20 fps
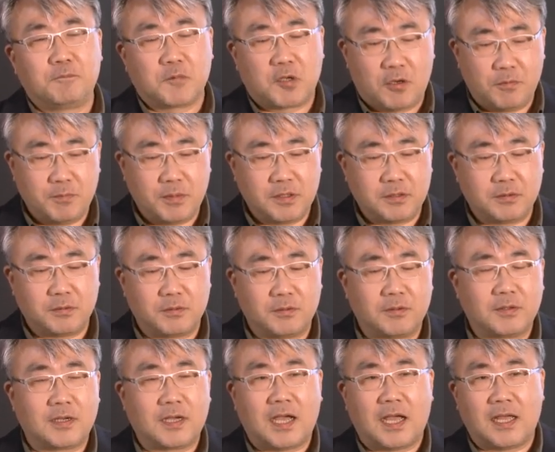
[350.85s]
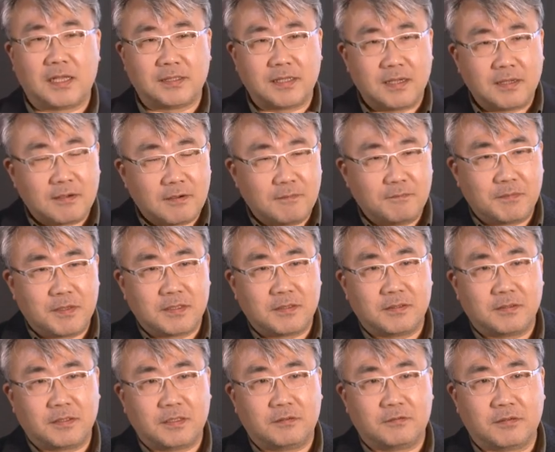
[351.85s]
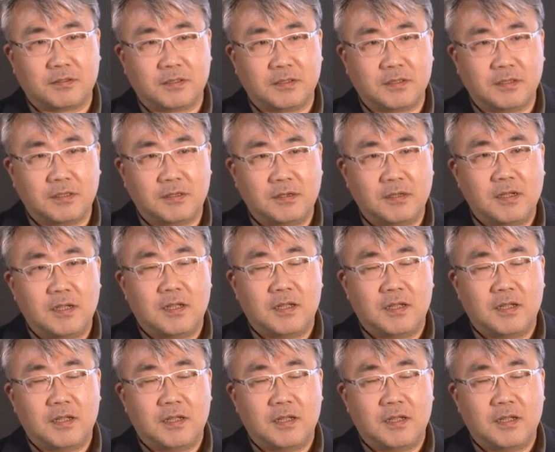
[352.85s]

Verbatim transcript: 컨벤션도 가상 컨벤션이 이루어지죠.